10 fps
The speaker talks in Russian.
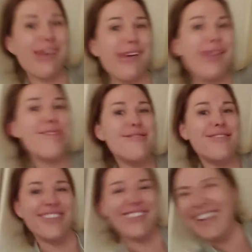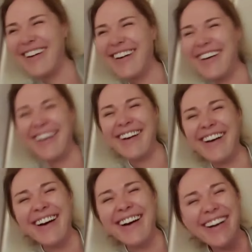Мастер, ну,
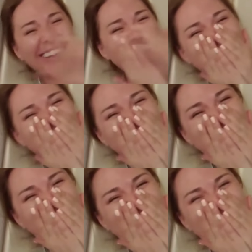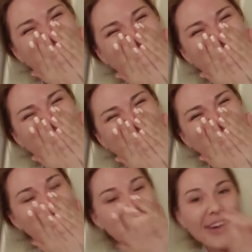ну ты вообще
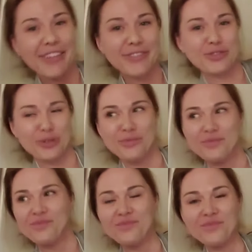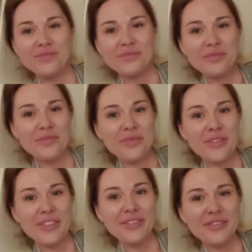какой-то антистресс у меня.